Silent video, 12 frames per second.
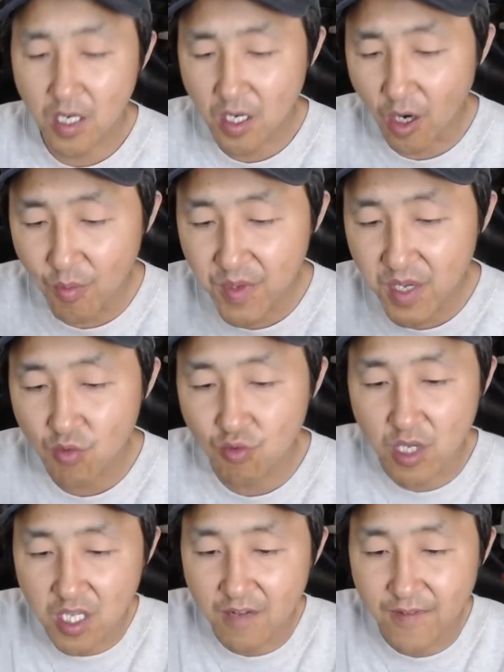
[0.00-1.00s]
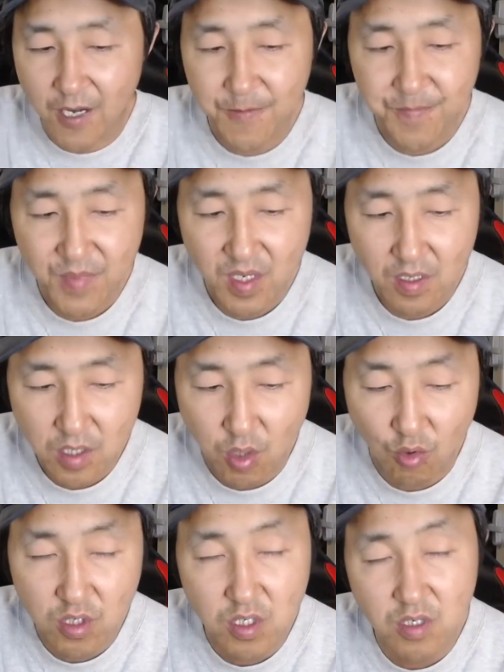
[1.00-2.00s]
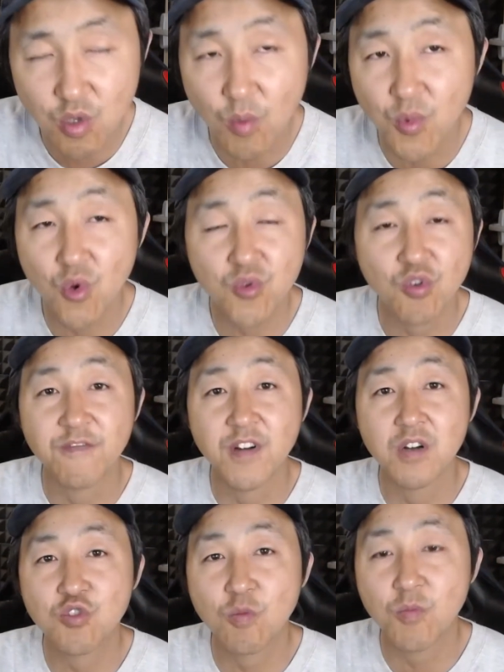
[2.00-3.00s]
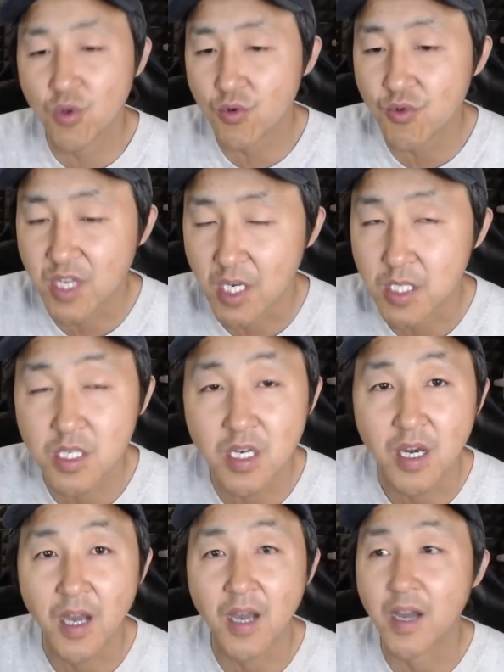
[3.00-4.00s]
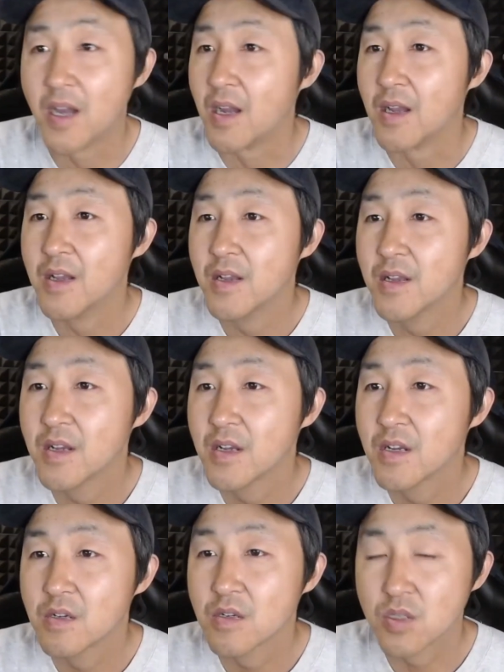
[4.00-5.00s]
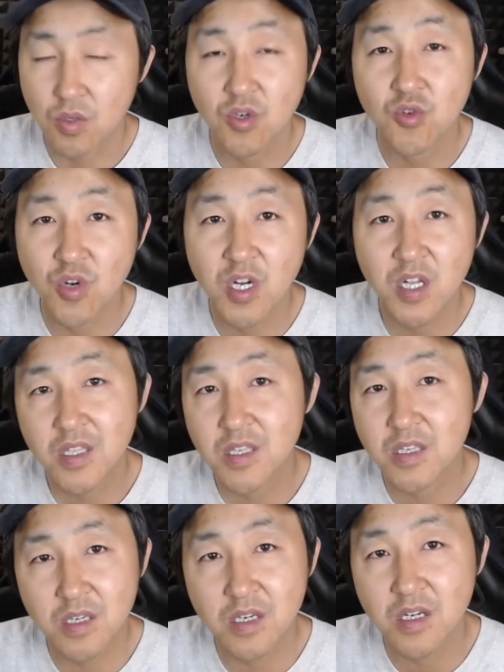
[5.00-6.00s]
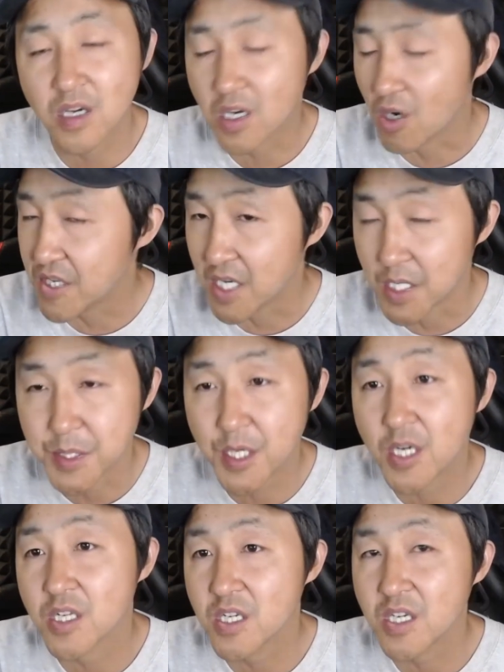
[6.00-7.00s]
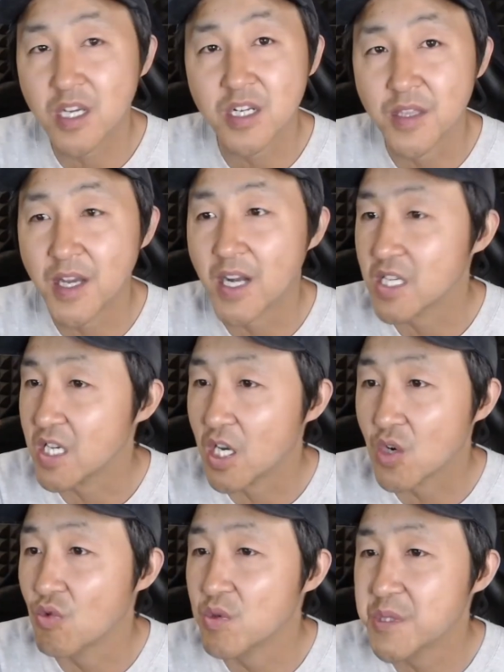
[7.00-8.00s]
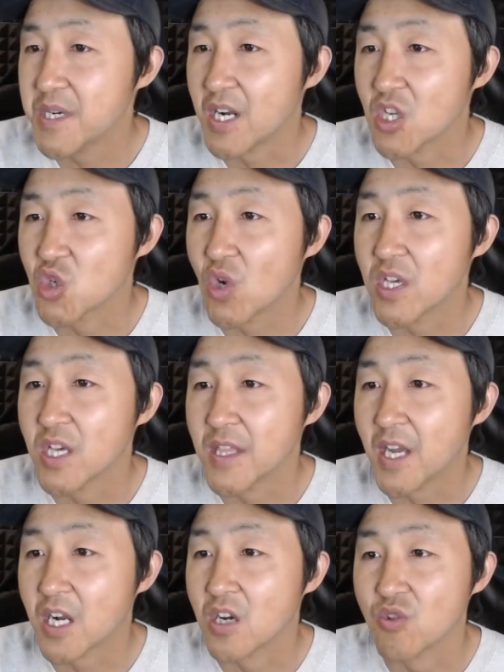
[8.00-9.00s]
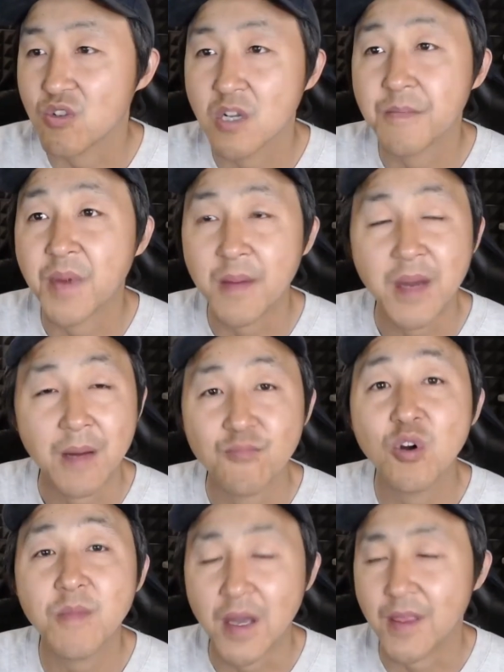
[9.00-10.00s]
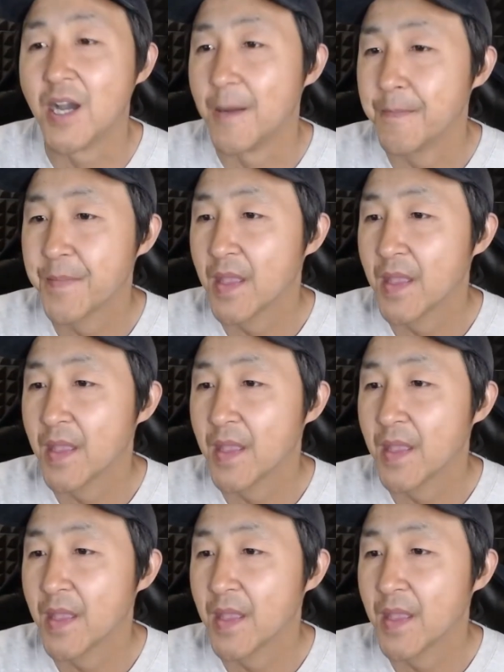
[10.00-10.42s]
高密度的地方，总是动不动就封，动不动就检测，哎。所以说，这个搞检测的这些人呐，这些公司啊，赚的那可都是盆满钵满呐。